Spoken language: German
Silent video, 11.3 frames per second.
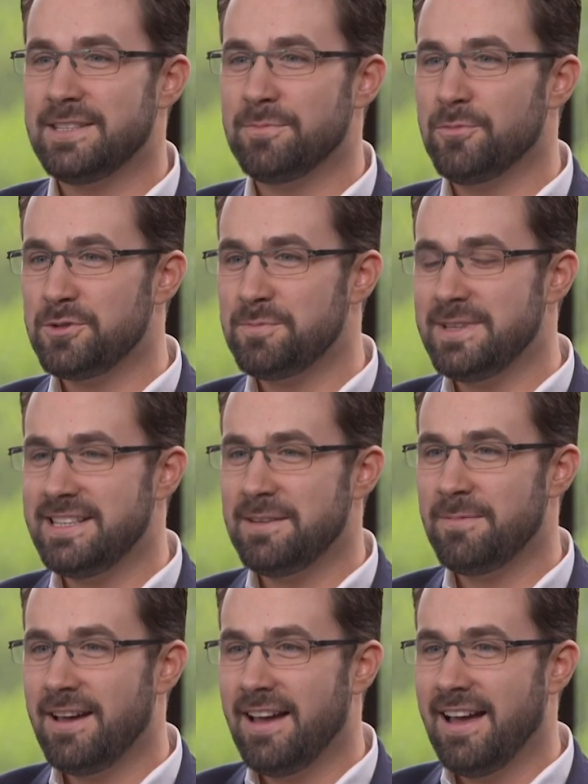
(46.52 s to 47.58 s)
ich muss mit
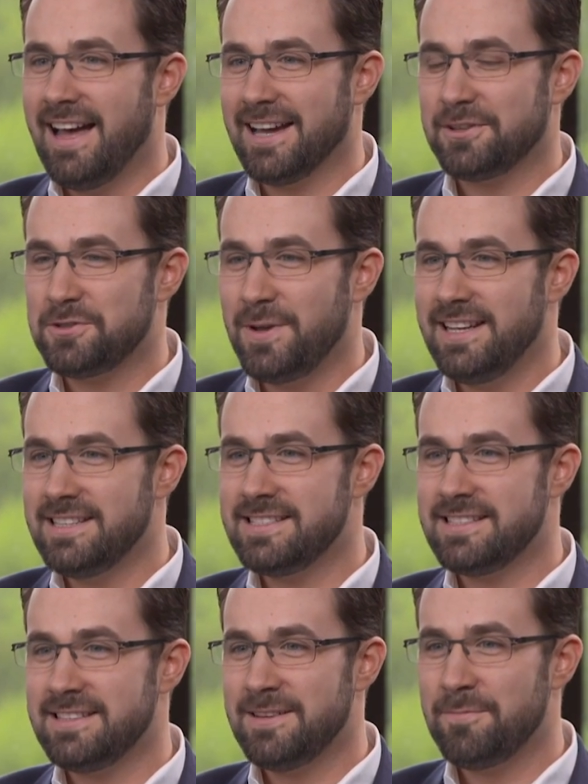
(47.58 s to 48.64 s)
dem
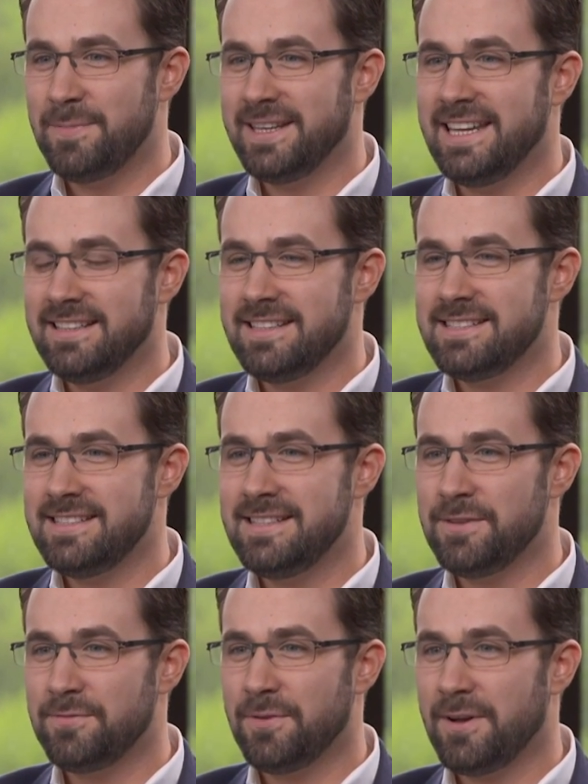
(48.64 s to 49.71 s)
aktuellsten beginnen. Sie
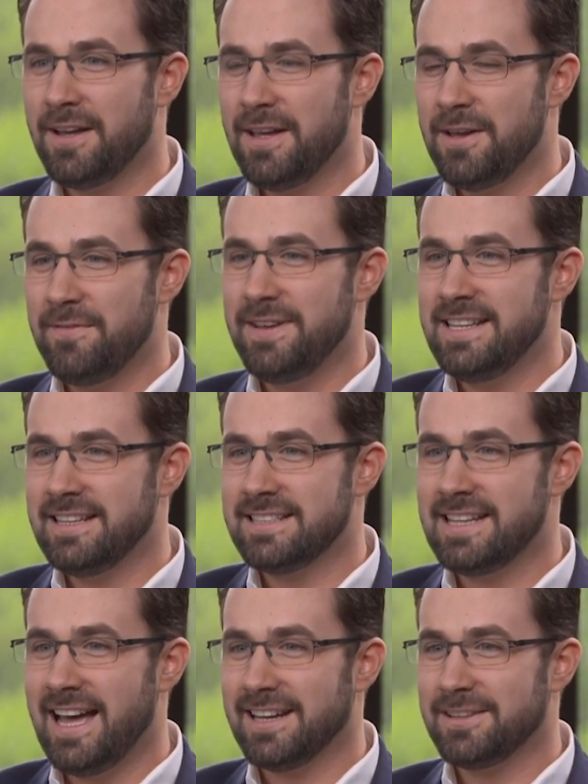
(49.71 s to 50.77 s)
sind vor wenigen
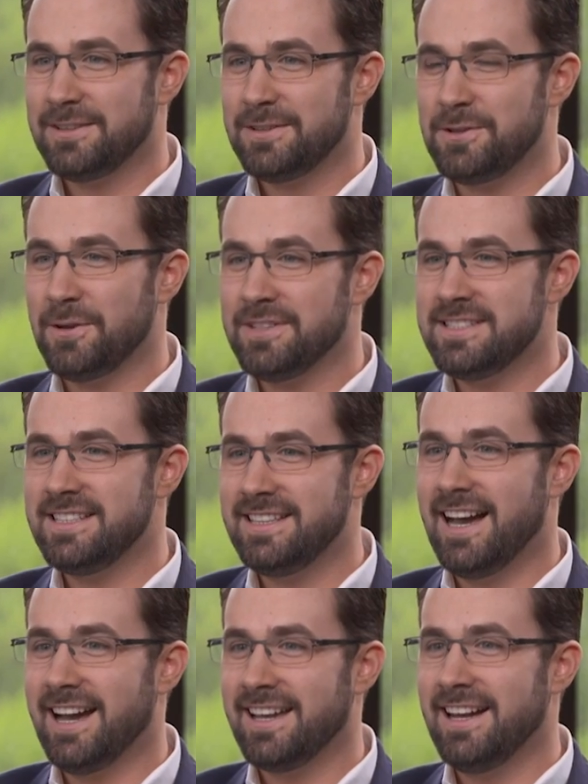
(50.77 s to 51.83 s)
Tagen 90
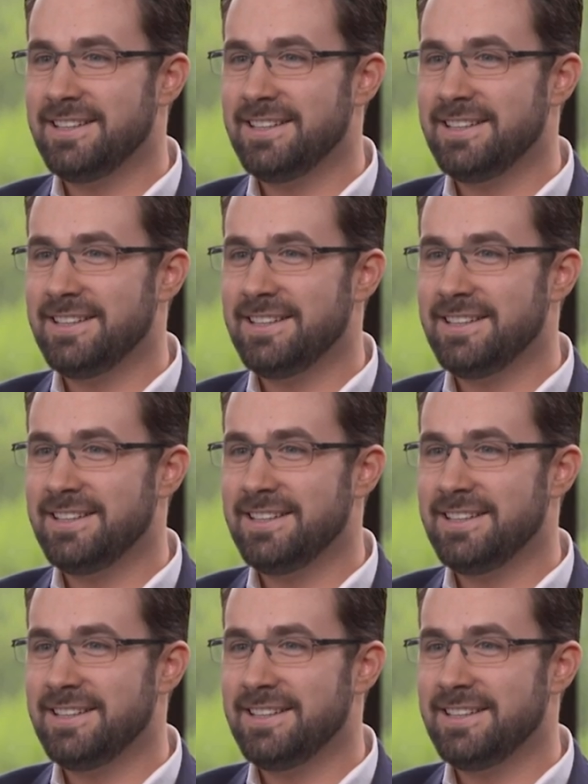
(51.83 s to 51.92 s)
Jahre